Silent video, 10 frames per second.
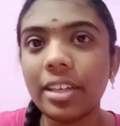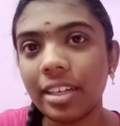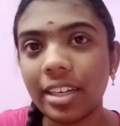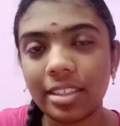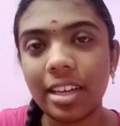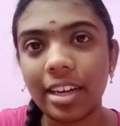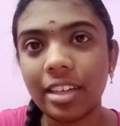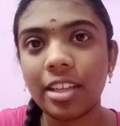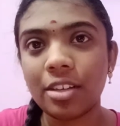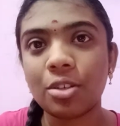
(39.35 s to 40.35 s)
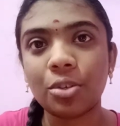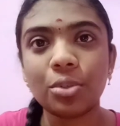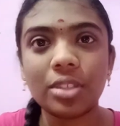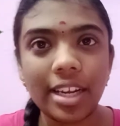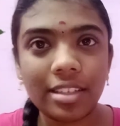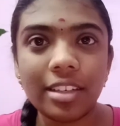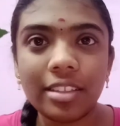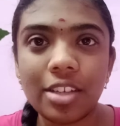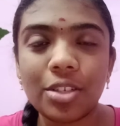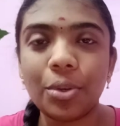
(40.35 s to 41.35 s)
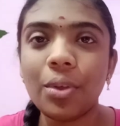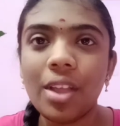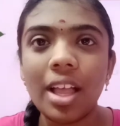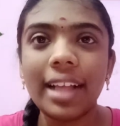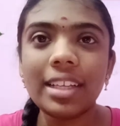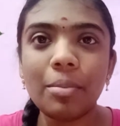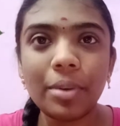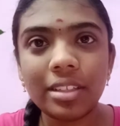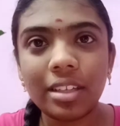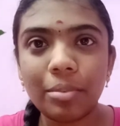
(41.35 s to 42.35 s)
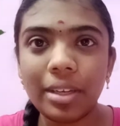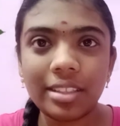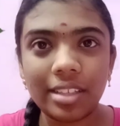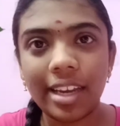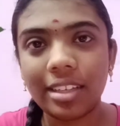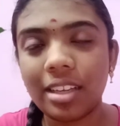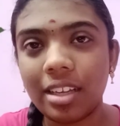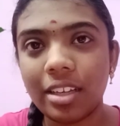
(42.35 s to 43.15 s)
டெரிட்டரிஸ்னால் என்னென்னு தெரிஞ்சுக்கிட்டோம் ஸ்டேட்ஸ் என்னென்னு தெரிஞ்சுக்கிட்டோம் அதுக்கப்புறம் இந்த அப்படியே ஸ்டேட்டு